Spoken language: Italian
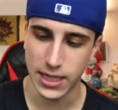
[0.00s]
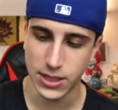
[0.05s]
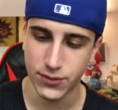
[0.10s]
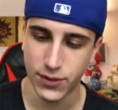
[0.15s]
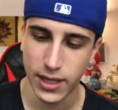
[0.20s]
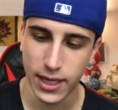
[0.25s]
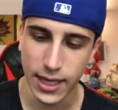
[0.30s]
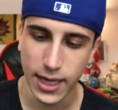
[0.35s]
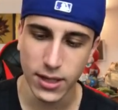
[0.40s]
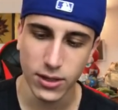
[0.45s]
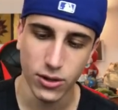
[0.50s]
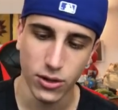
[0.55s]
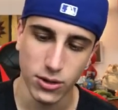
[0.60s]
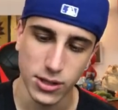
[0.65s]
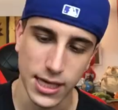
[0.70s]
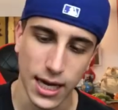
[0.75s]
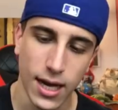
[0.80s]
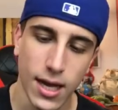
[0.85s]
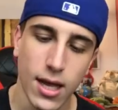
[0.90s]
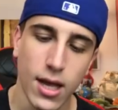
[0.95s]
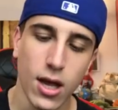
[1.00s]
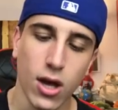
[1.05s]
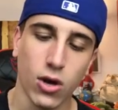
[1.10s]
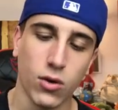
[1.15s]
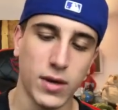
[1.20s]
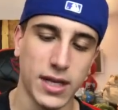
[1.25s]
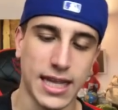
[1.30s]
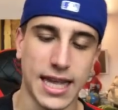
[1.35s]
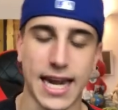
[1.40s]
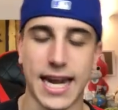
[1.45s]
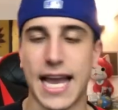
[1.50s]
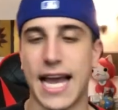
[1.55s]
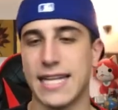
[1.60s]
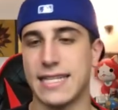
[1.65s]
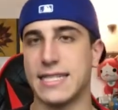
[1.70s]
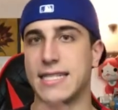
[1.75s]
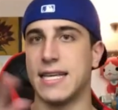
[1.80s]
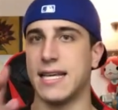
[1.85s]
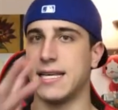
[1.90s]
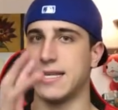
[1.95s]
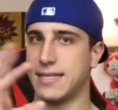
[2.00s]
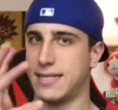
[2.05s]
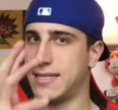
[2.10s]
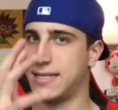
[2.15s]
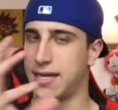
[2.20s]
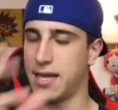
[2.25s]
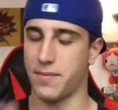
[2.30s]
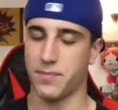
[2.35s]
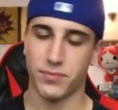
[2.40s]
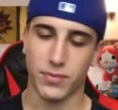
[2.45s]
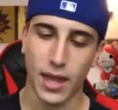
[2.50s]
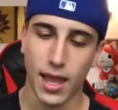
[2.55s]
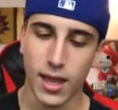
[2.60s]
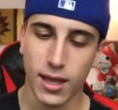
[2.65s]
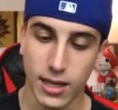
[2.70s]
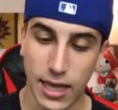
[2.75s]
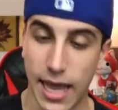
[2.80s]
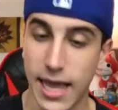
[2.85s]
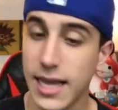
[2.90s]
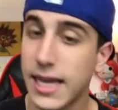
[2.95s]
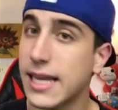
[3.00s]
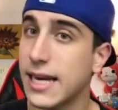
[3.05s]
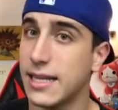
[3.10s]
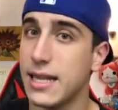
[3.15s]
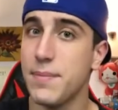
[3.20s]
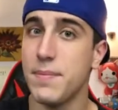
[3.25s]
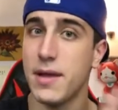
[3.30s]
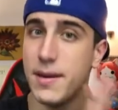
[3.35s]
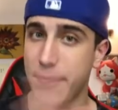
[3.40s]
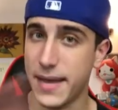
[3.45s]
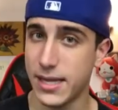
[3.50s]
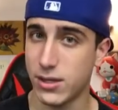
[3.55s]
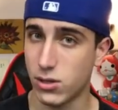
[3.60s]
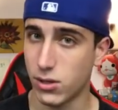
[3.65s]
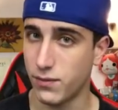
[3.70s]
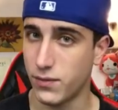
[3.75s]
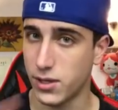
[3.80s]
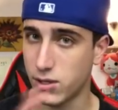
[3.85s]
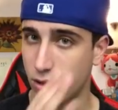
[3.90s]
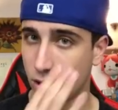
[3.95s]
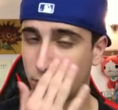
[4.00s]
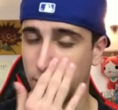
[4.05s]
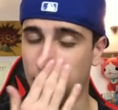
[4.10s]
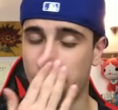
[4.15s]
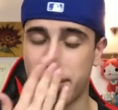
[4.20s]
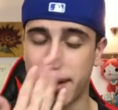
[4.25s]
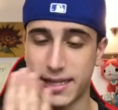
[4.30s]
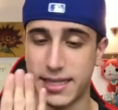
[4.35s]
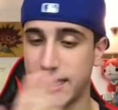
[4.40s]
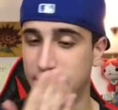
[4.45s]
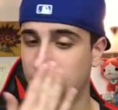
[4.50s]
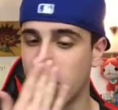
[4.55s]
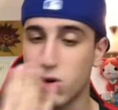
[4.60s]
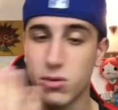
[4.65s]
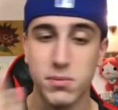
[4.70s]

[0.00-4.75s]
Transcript: la sfida grandiosa. Quindi, ragazzi, sì incredibilmente ho vinto quella partita,